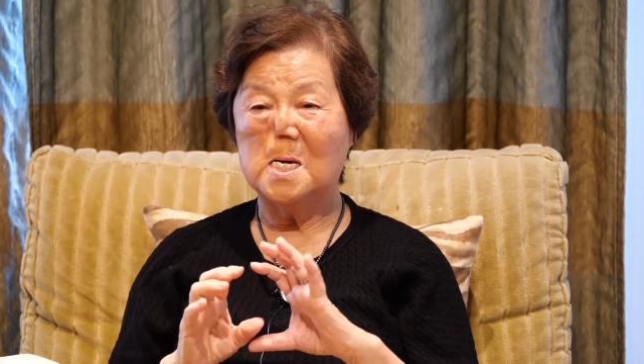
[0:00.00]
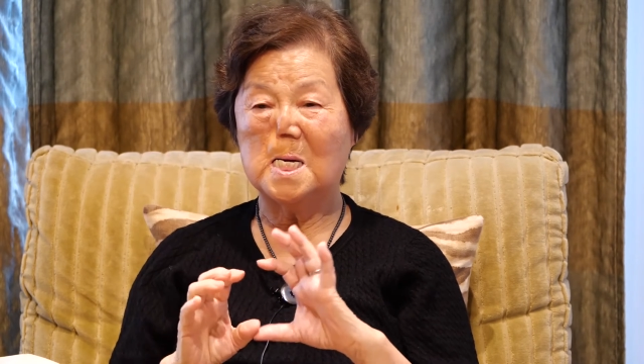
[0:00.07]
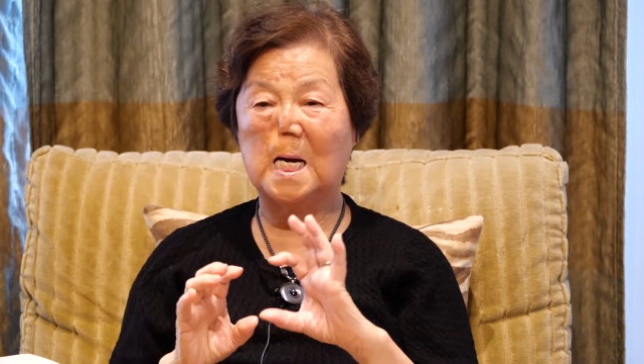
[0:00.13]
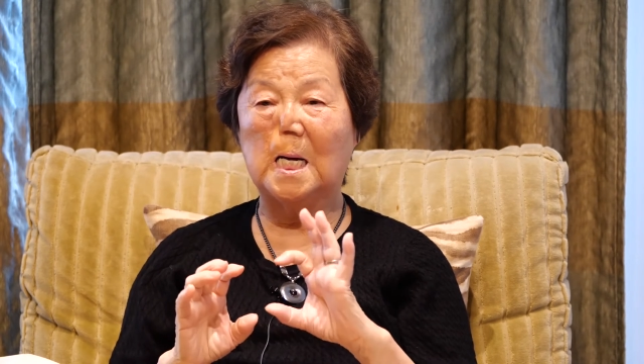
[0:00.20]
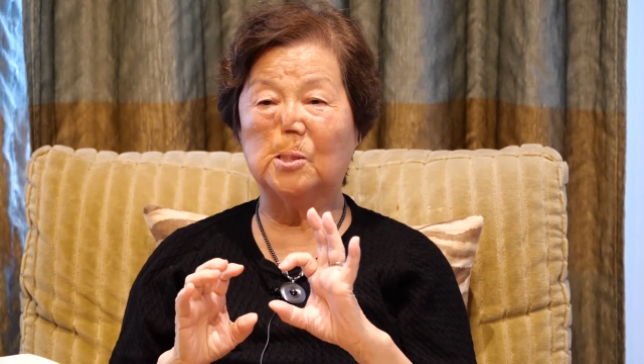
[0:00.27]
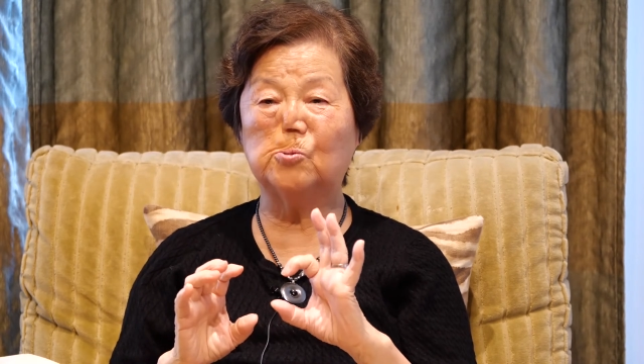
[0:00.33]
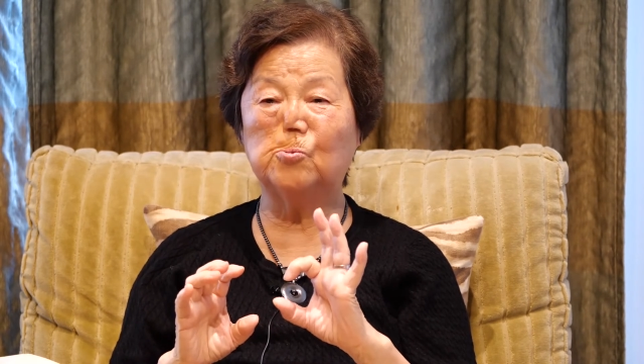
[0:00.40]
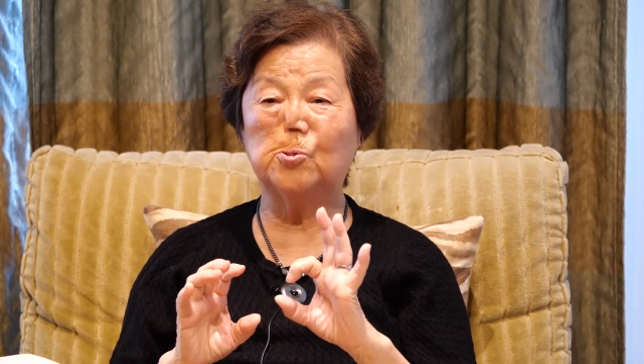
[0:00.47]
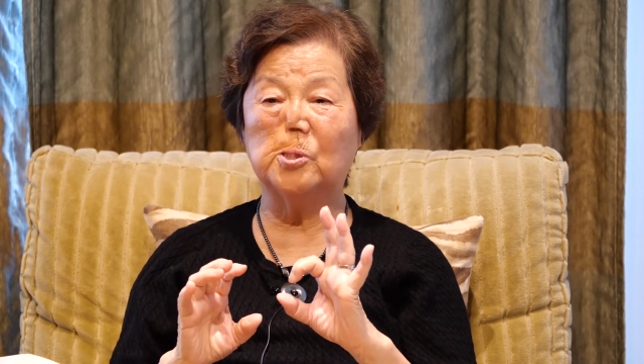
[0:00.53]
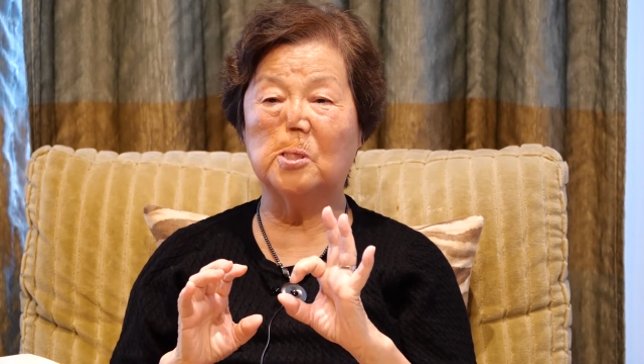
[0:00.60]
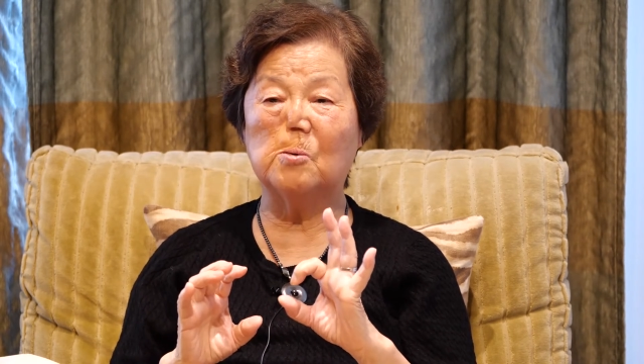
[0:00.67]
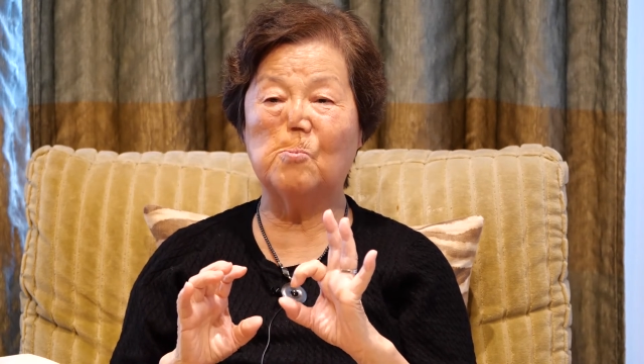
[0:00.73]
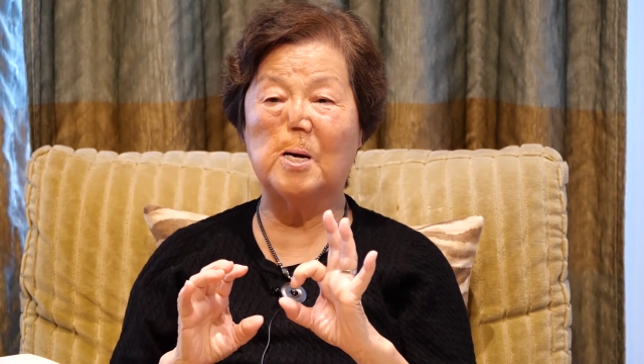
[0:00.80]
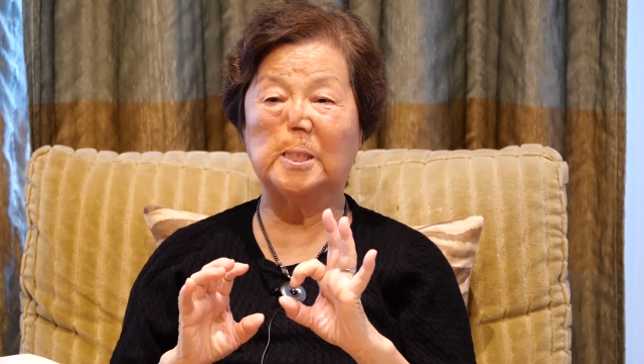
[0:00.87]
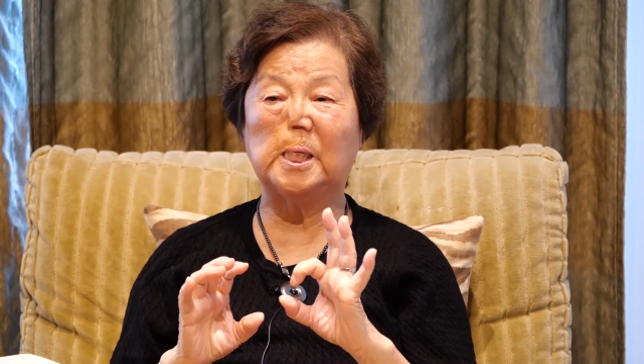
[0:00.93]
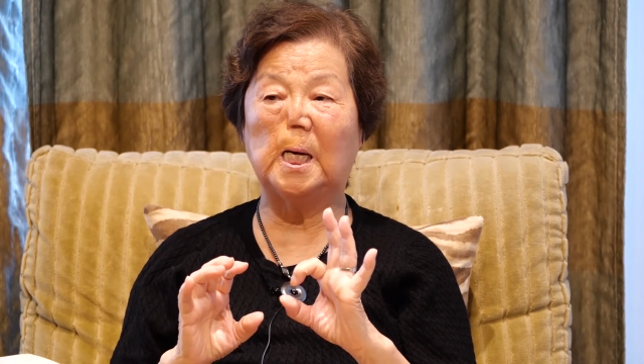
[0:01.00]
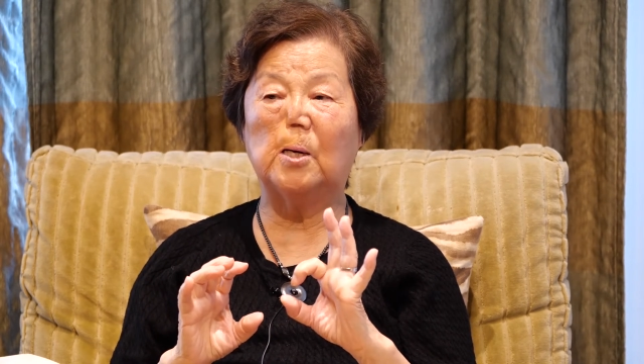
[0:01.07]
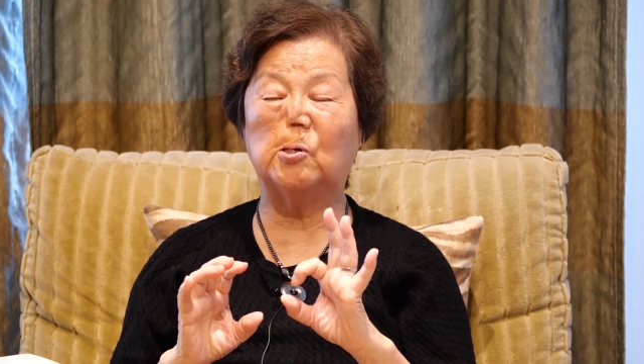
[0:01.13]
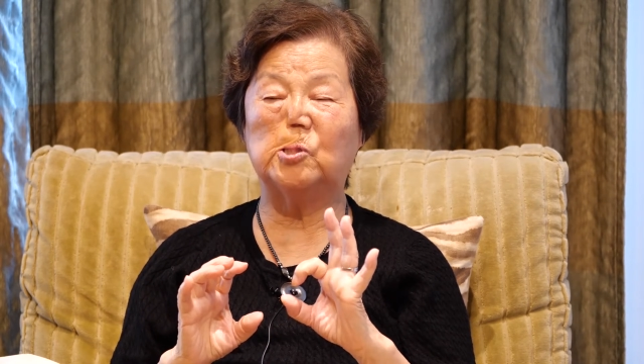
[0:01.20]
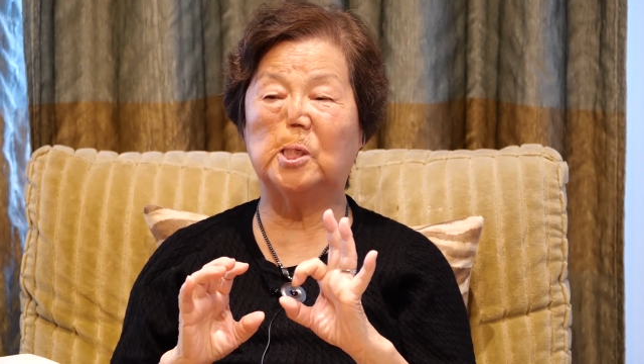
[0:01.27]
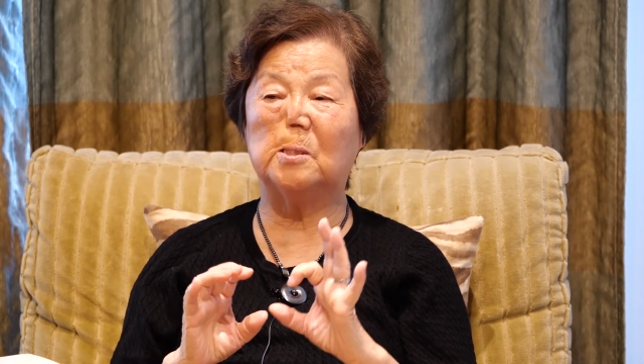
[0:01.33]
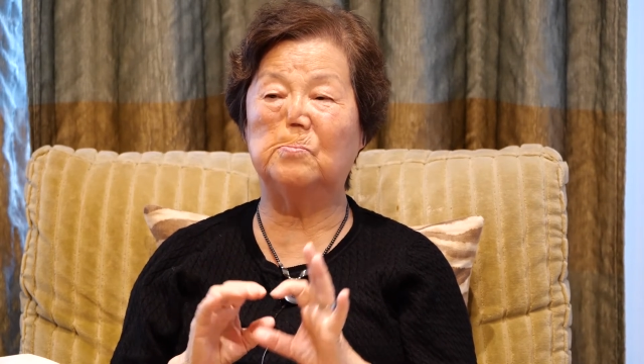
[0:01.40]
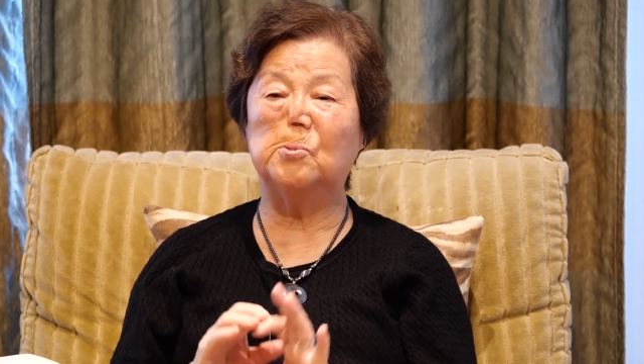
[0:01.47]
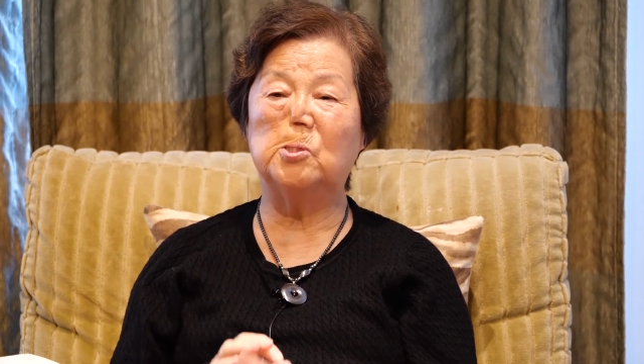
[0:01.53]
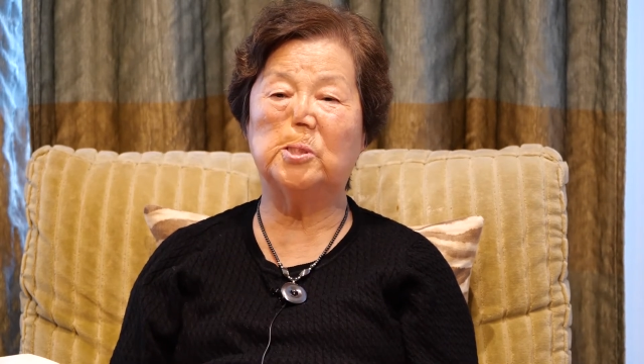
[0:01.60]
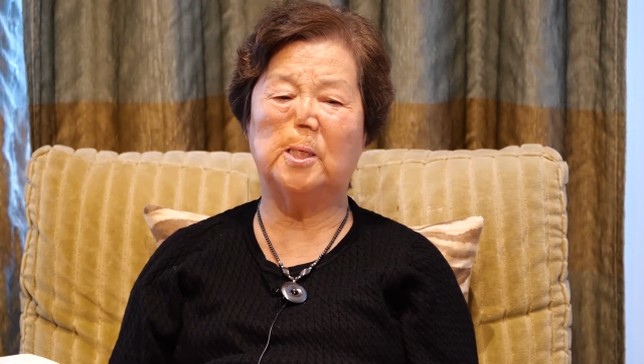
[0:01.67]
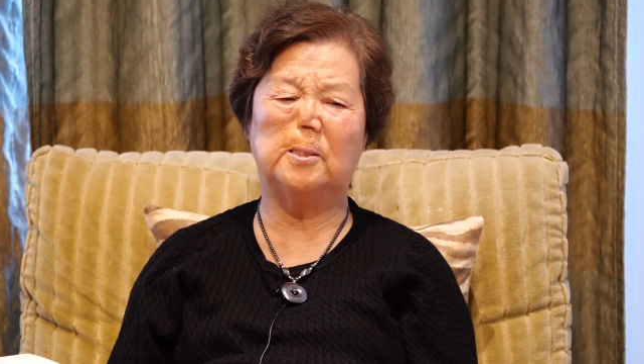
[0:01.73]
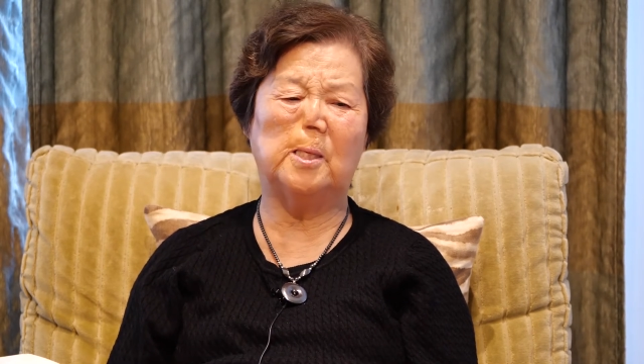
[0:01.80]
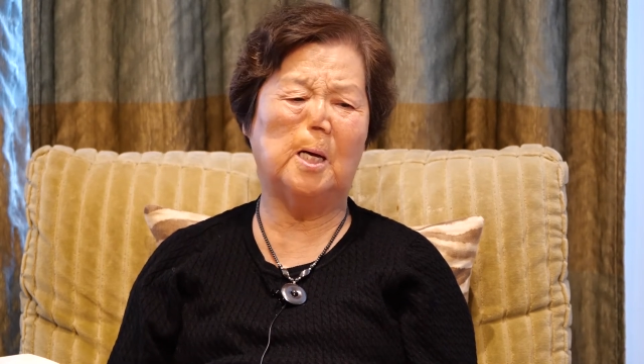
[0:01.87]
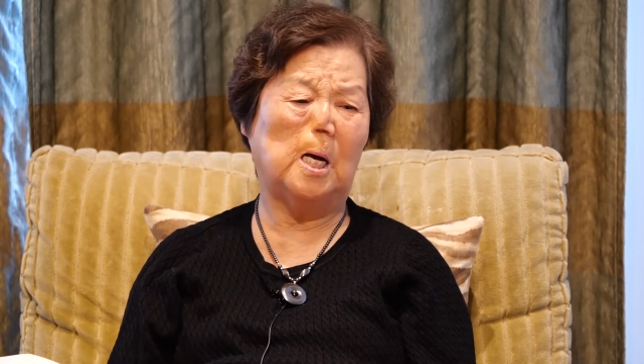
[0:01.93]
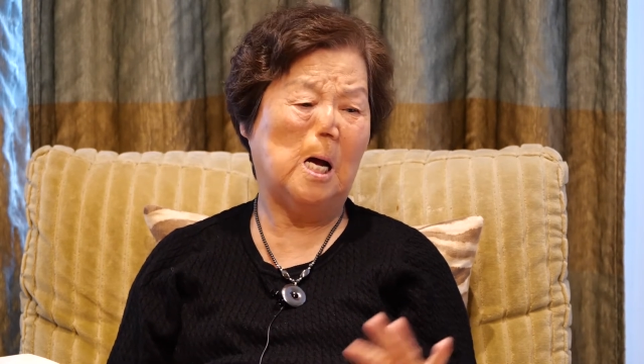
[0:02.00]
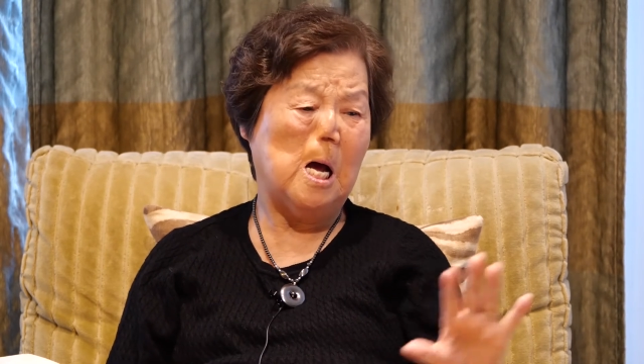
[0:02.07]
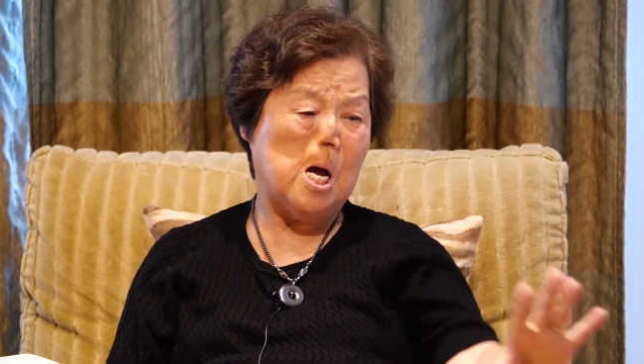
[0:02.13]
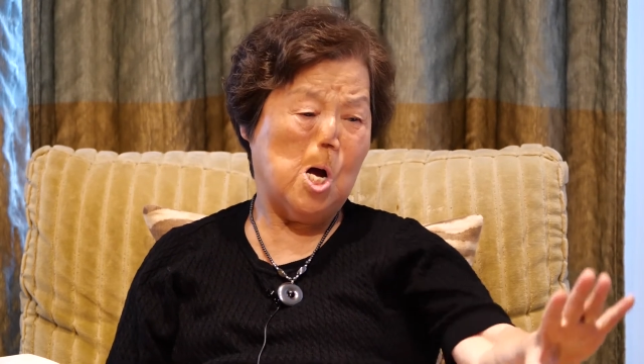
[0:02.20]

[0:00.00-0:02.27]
깍두기를 과자과자작 먹게 내가